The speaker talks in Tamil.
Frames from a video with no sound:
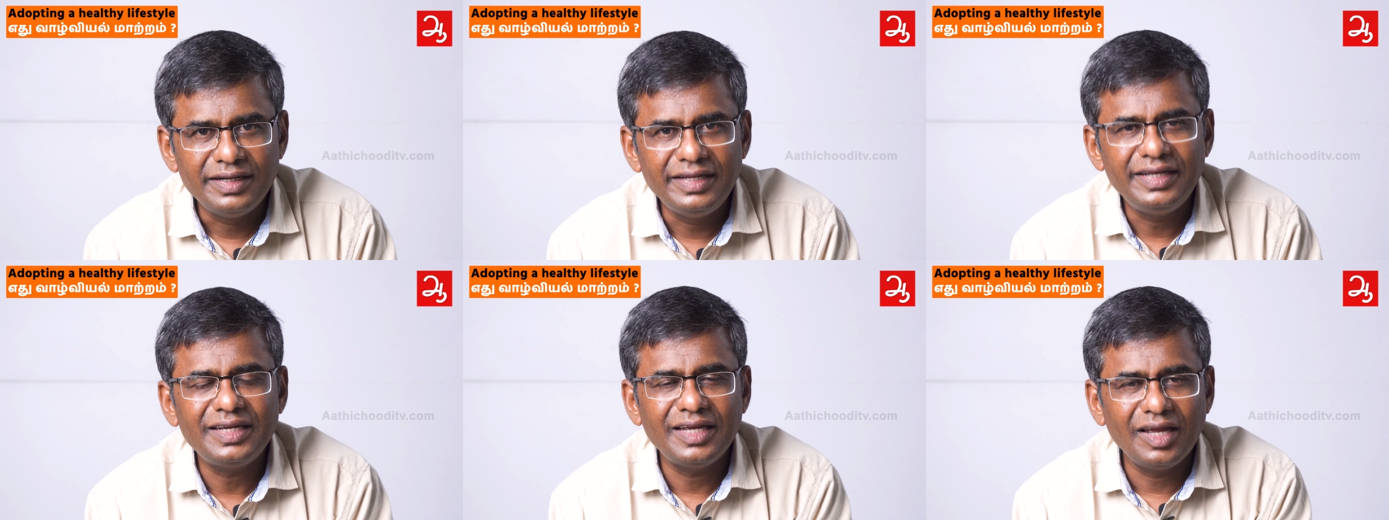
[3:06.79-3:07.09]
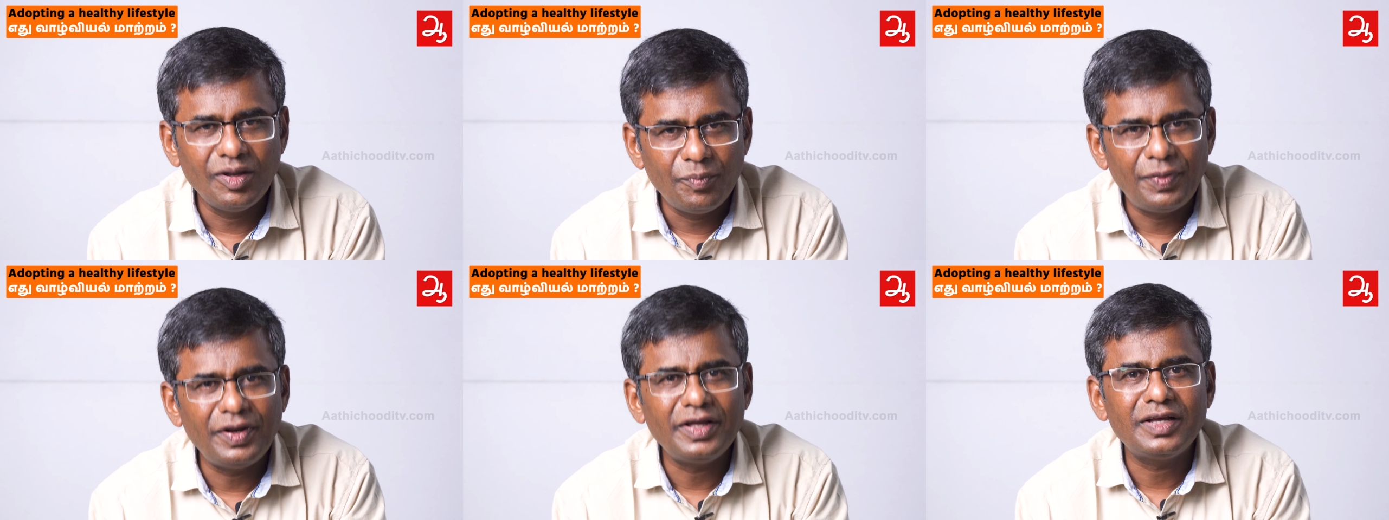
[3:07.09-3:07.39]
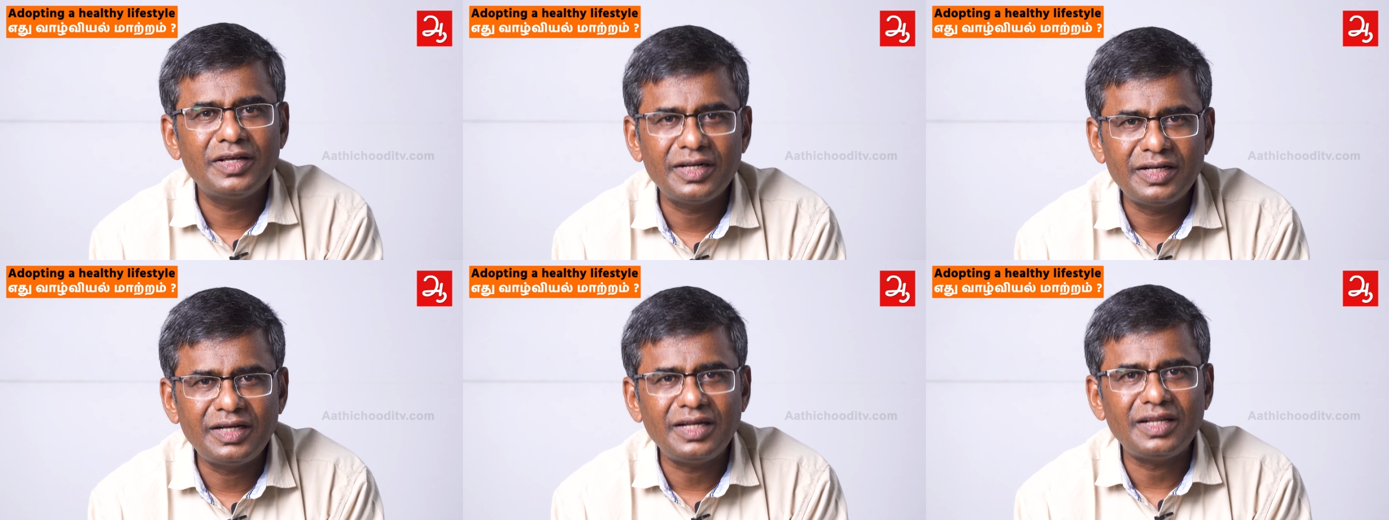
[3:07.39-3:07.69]
நீங்கள்
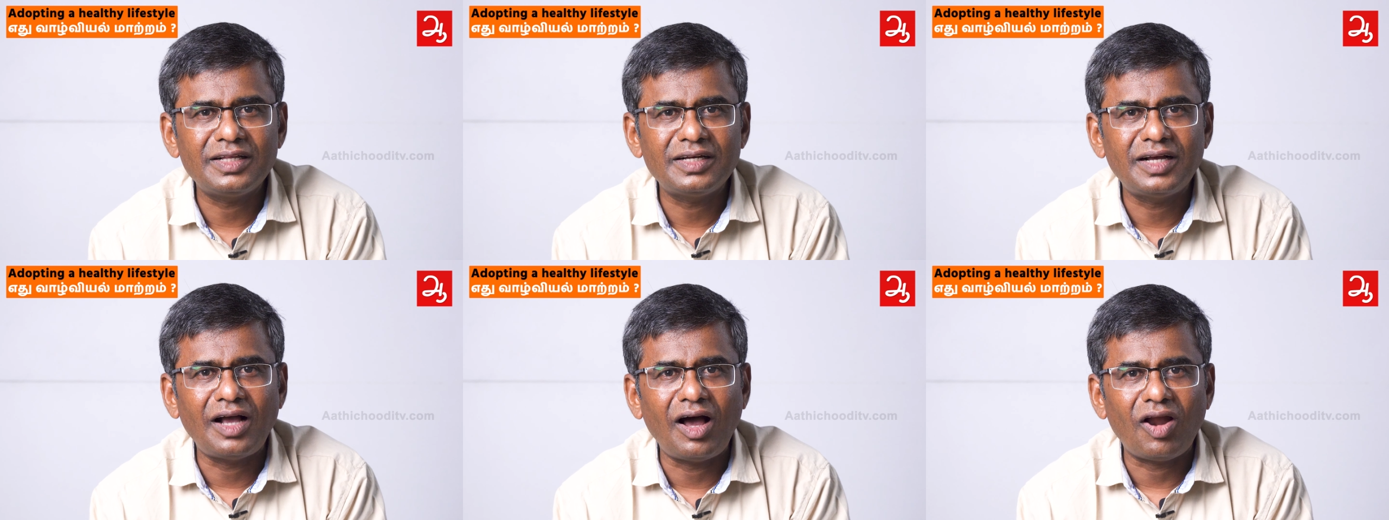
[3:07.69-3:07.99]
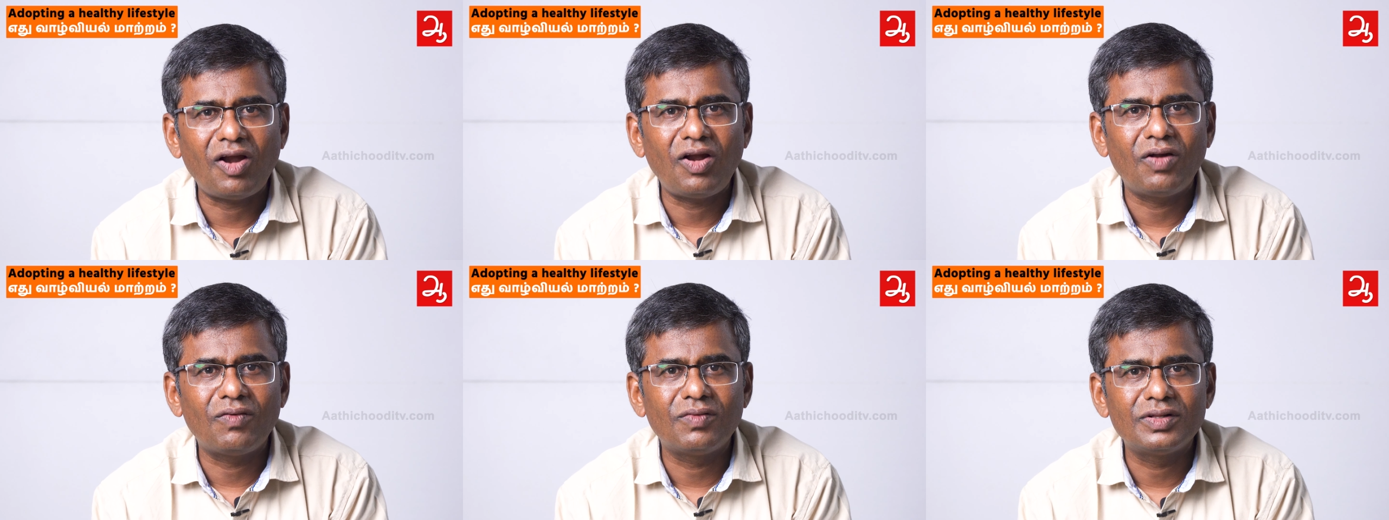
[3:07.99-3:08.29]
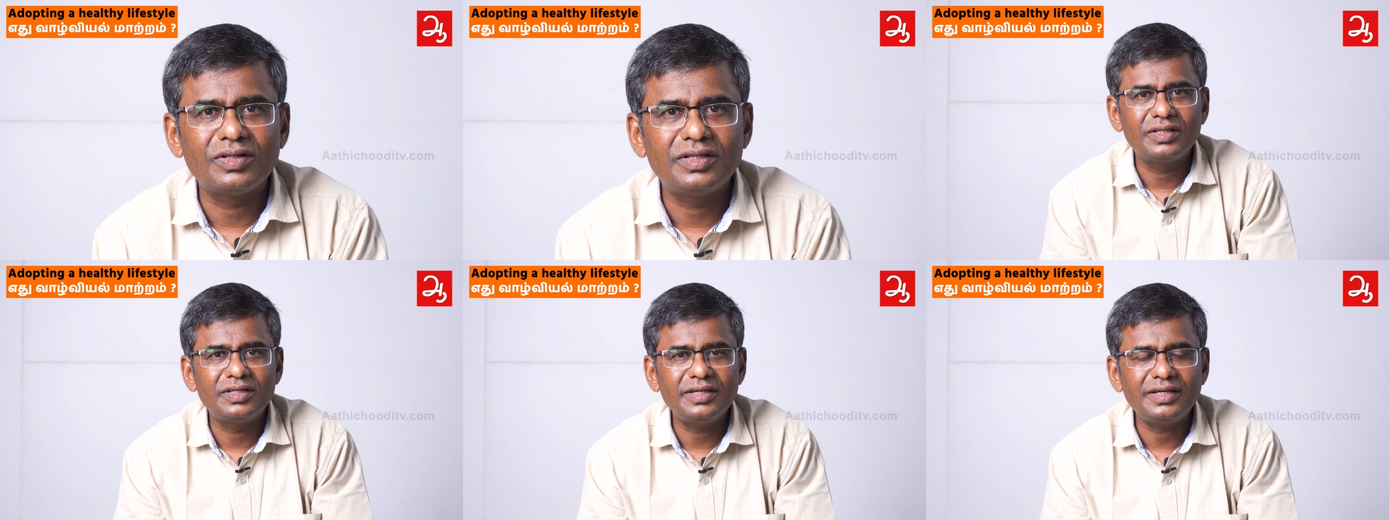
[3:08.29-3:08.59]
இப்படி இருக்கிறது
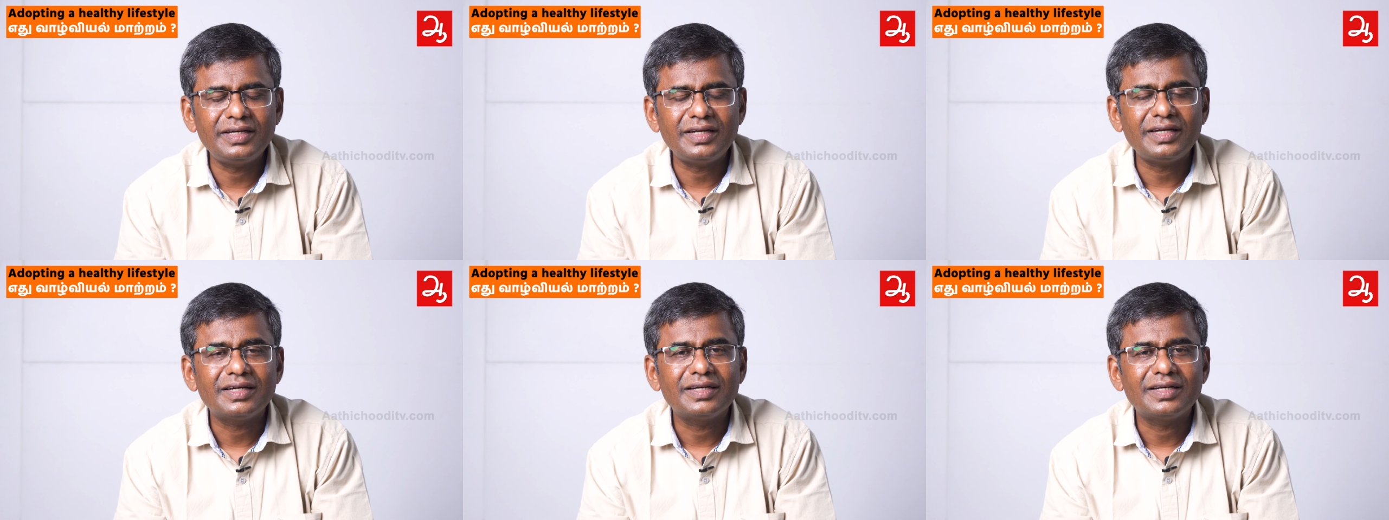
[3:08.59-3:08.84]
காரணம் வந்து